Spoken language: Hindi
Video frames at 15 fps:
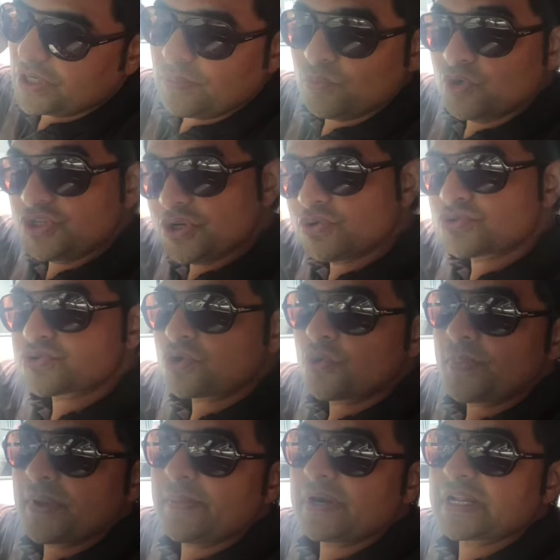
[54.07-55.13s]
जब मुझे
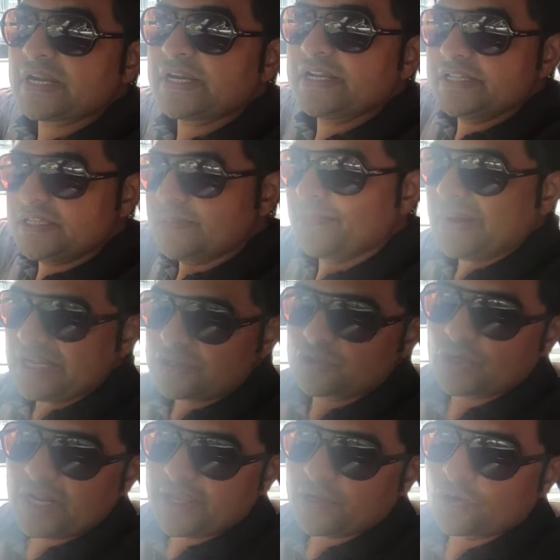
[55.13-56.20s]
उसको पेमेंट करनी थी पांच
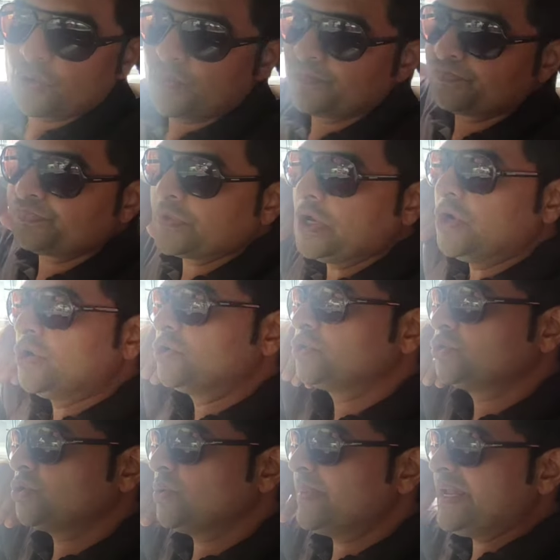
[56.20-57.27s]
जुलाई को
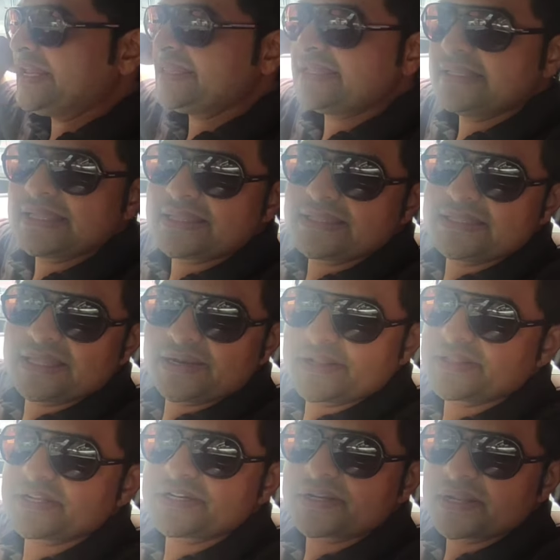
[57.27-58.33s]
तो मैंने सीधा सीधा
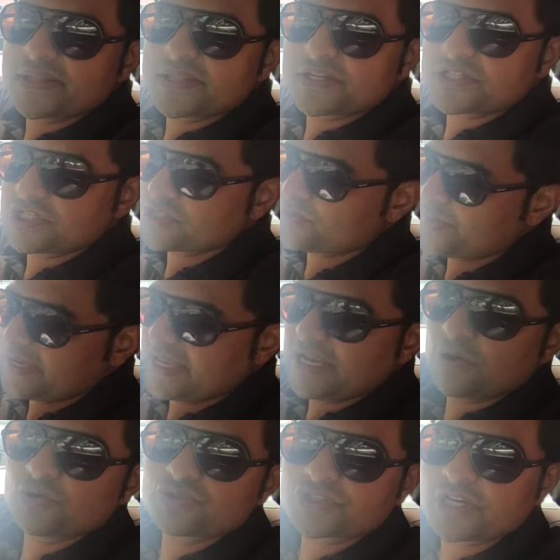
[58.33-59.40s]
रिसेंट ट्रांजेक्शन में
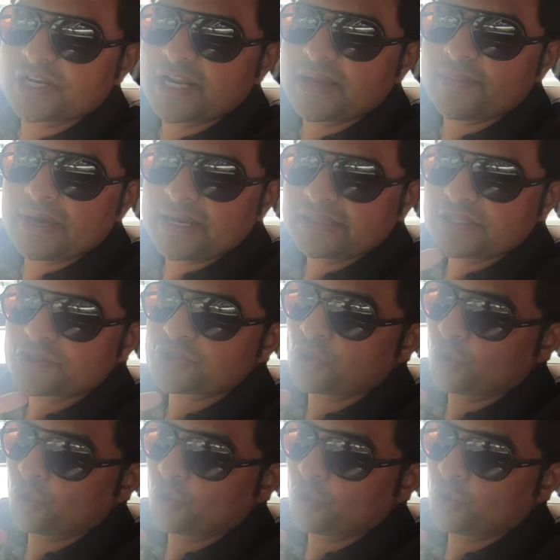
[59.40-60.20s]
गया उसका नाम आ रहा था